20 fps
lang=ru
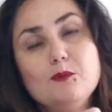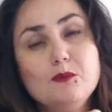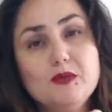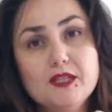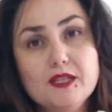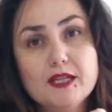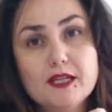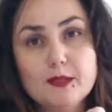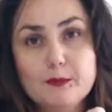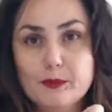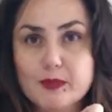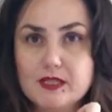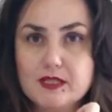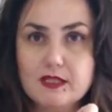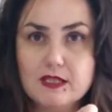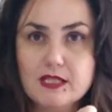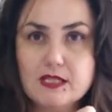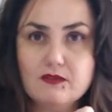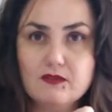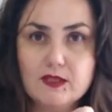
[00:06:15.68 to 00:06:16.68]
меня
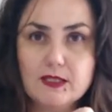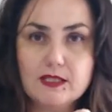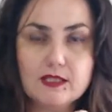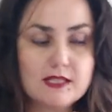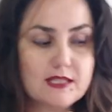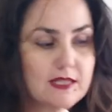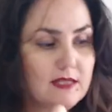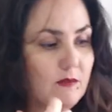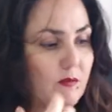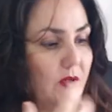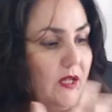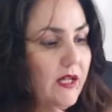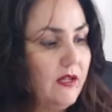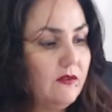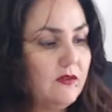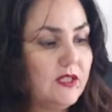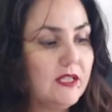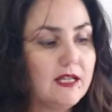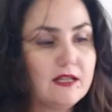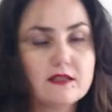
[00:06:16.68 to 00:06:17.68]
непосредственно
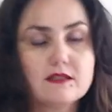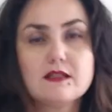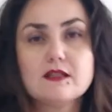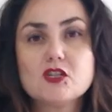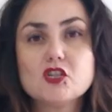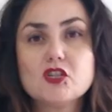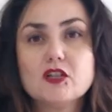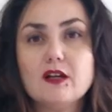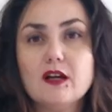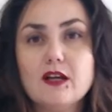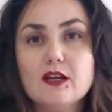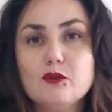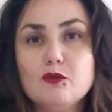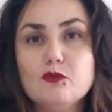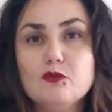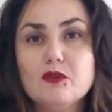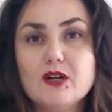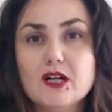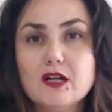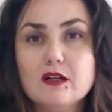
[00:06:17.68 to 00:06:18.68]
расслабляет Я
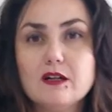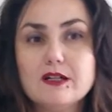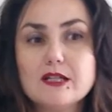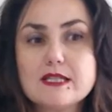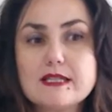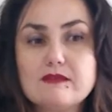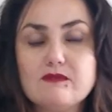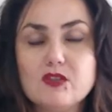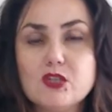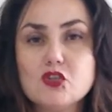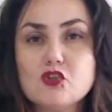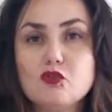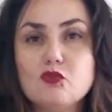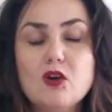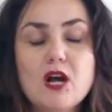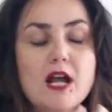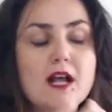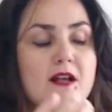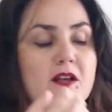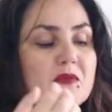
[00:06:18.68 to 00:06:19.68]
зажигаю а,
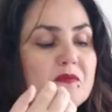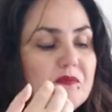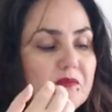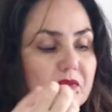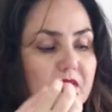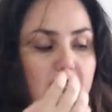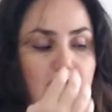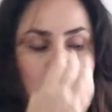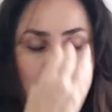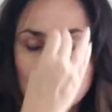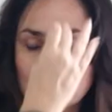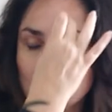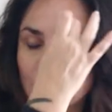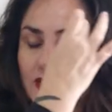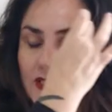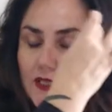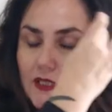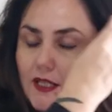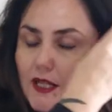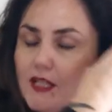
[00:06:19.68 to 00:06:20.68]
свечку,
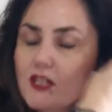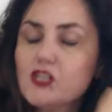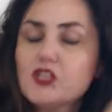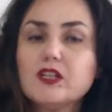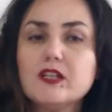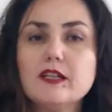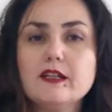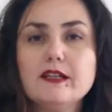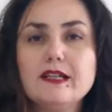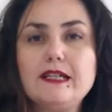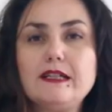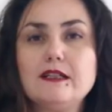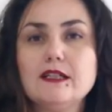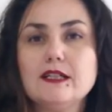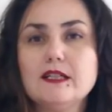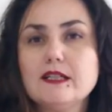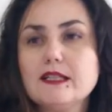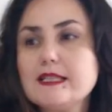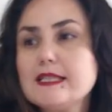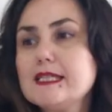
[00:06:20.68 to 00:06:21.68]
которая также
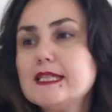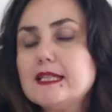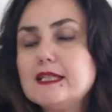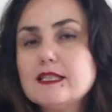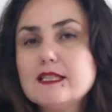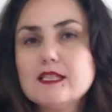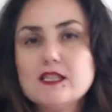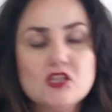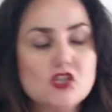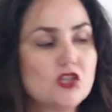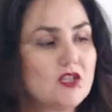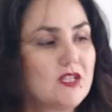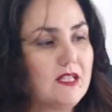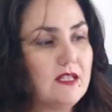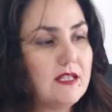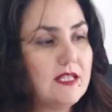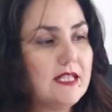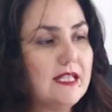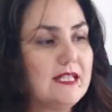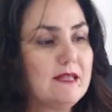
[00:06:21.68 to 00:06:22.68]
а,
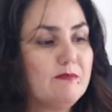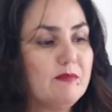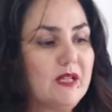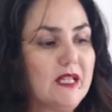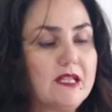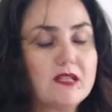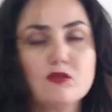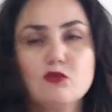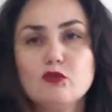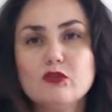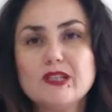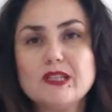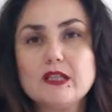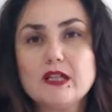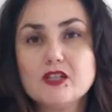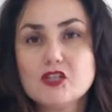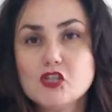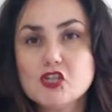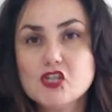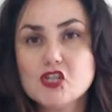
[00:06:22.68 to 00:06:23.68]
теоретически здесь происходит
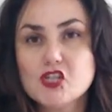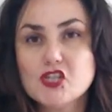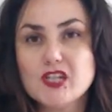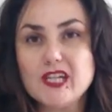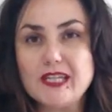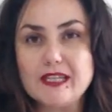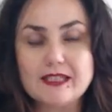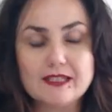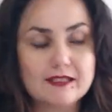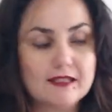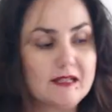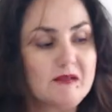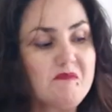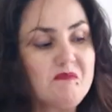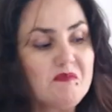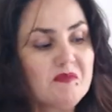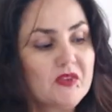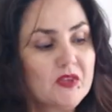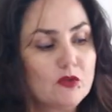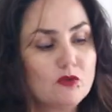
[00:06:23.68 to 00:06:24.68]
очищение. Да?
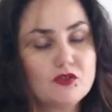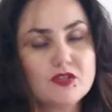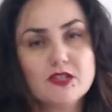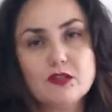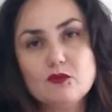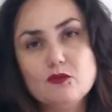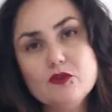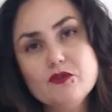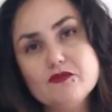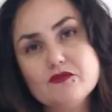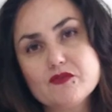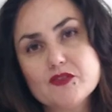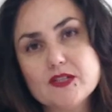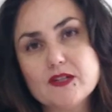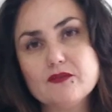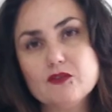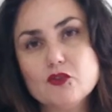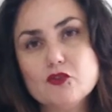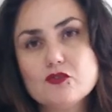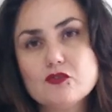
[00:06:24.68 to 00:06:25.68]
То есть огонь все
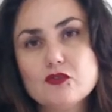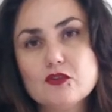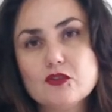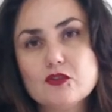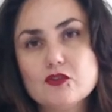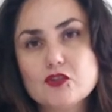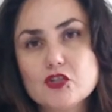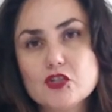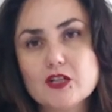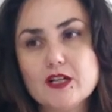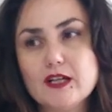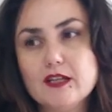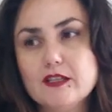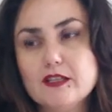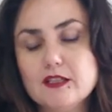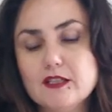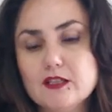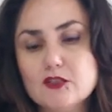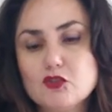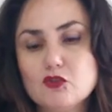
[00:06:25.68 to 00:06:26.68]
равно э,
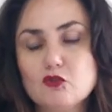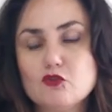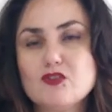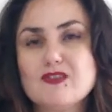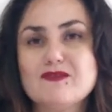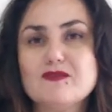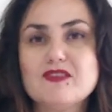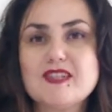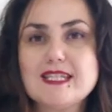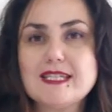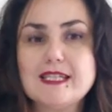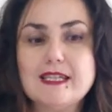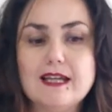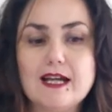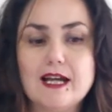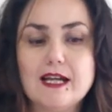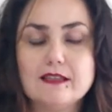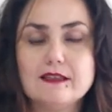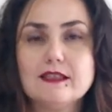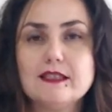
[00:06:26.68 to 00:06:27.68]
сжигает негатив. То есть все
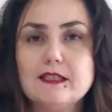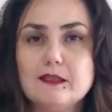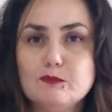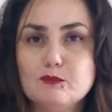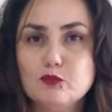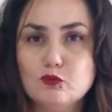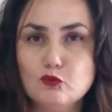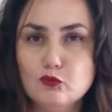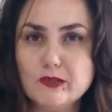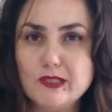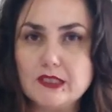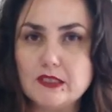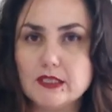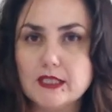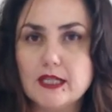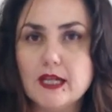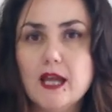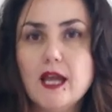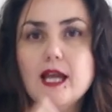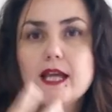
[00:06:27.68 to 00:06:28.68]

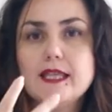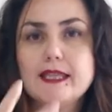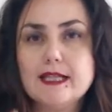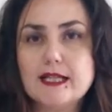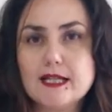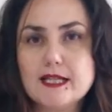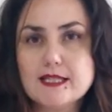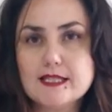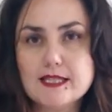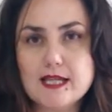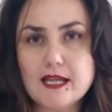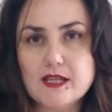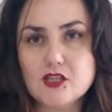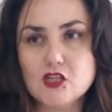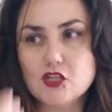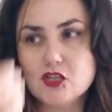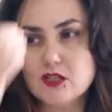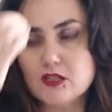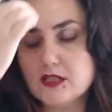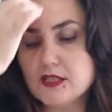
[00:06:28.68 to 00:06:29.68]
атрибуты,
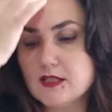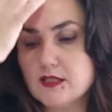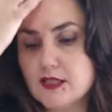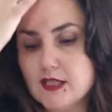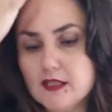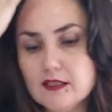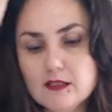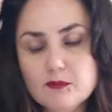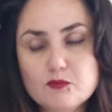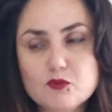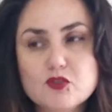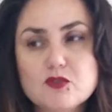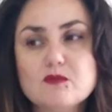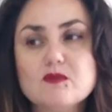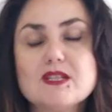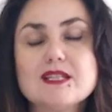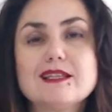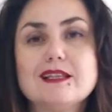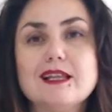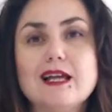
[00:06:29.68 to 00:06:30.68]
находящиеся, да, допустим,
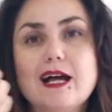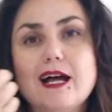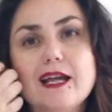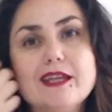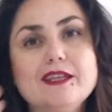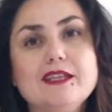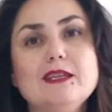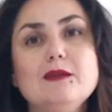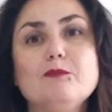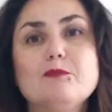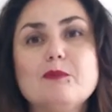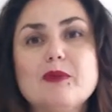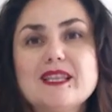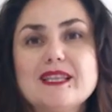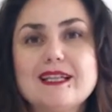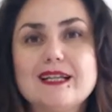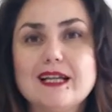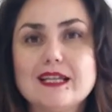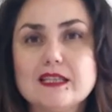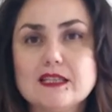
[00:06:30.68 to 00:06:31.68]
на столе, они
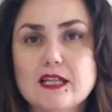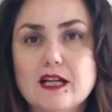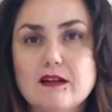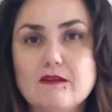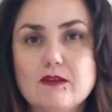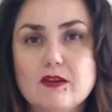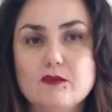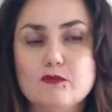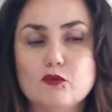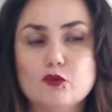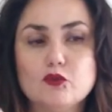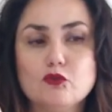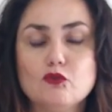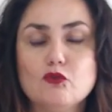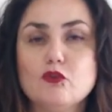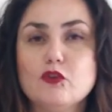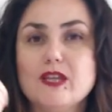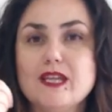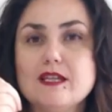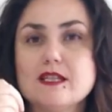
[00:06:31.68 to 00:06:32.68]
подготавливают,
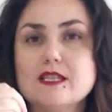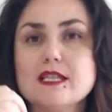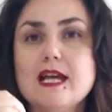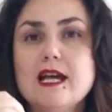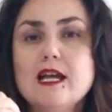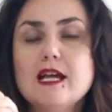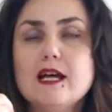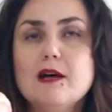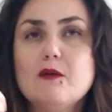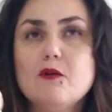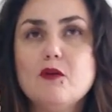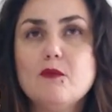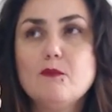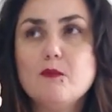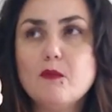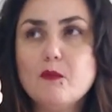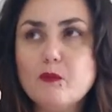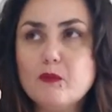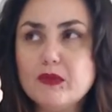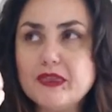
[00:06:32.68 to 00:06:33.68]
то есть э,
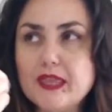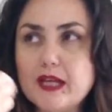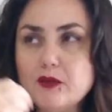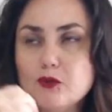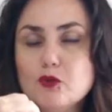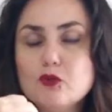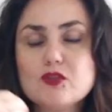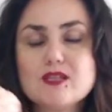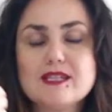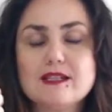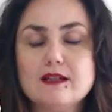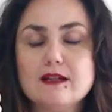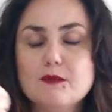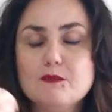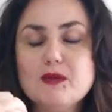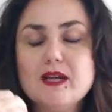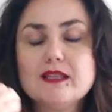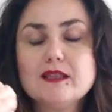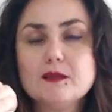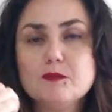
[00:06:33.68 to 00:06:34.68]
а, дается
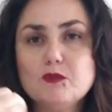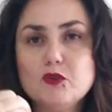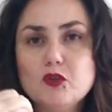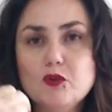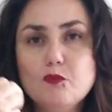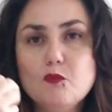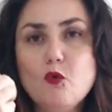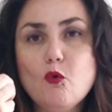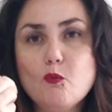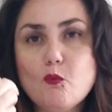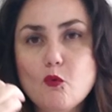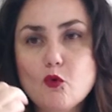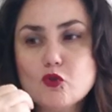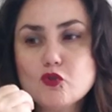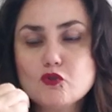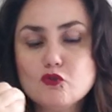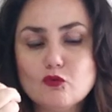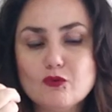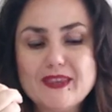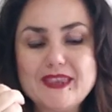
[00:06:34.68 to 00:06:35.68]
команда моему
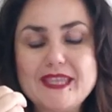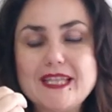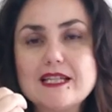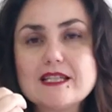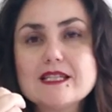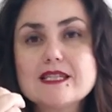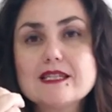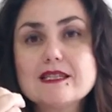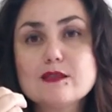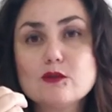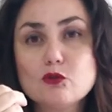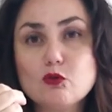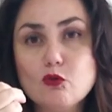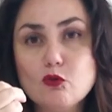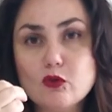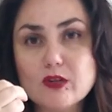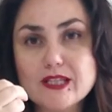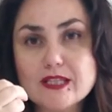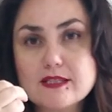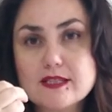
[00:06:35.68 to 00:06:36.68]
мозгу
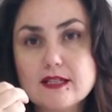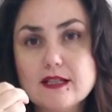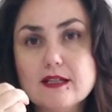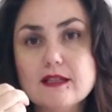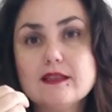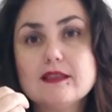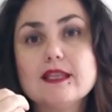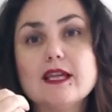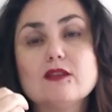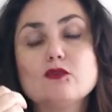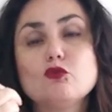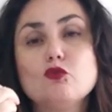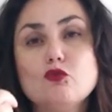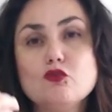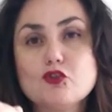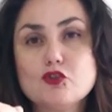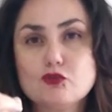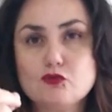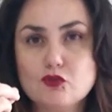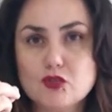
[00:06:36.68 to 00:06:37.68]
настроиться на
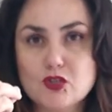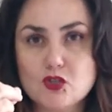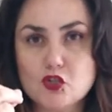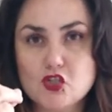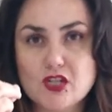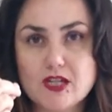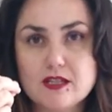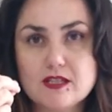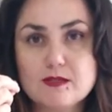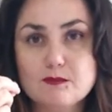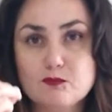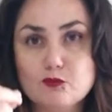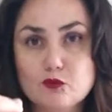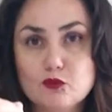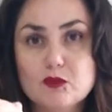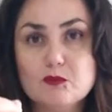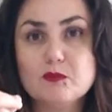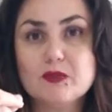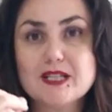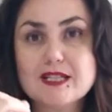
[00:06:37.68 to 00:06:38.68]
то, что сейчас
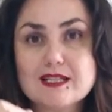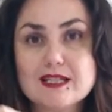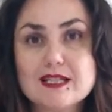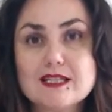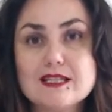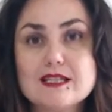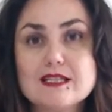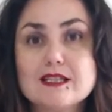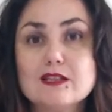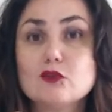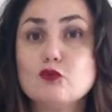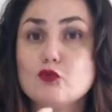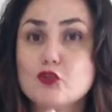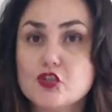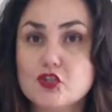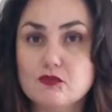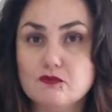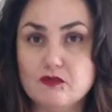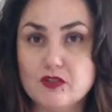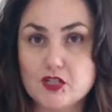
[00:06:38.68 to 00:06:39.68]
будет происходить. Это
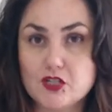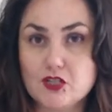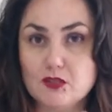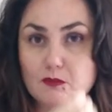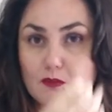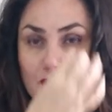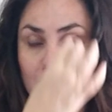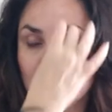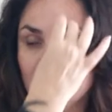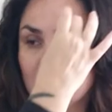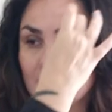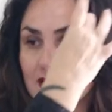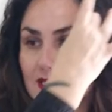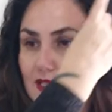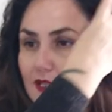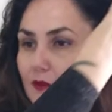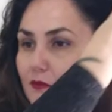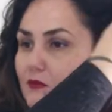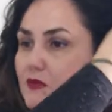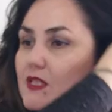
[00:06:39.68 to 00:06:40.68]
очень важный момент на
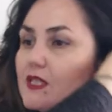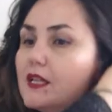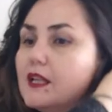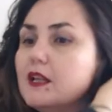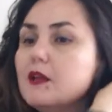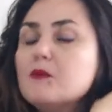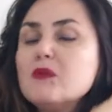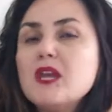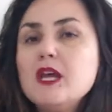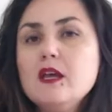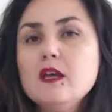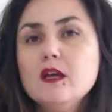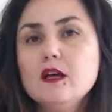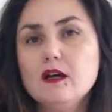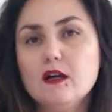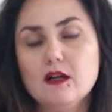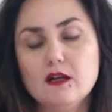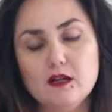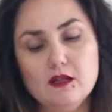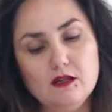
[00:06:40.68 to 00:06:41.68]
самом деле.
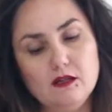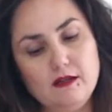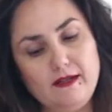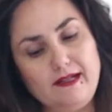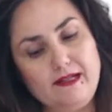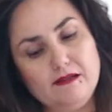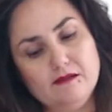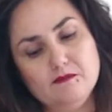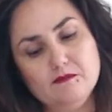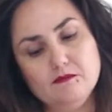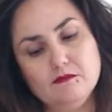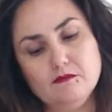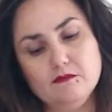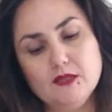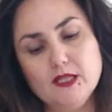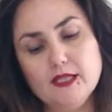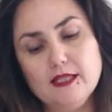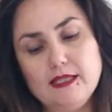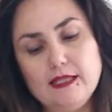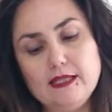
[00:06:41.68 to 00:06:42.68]
А,
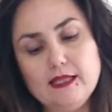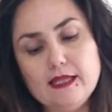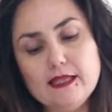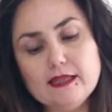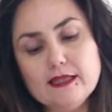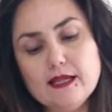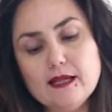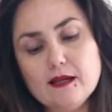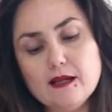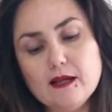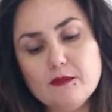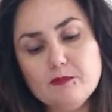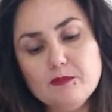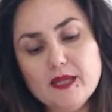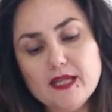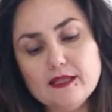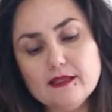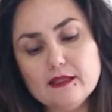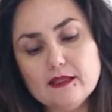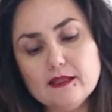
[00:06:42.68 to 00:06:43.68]
это
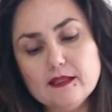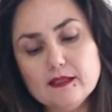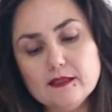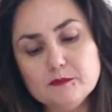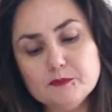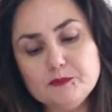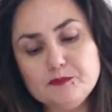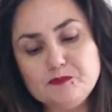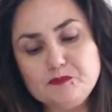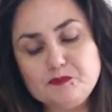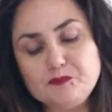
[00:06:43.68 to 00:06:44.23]
опять-таки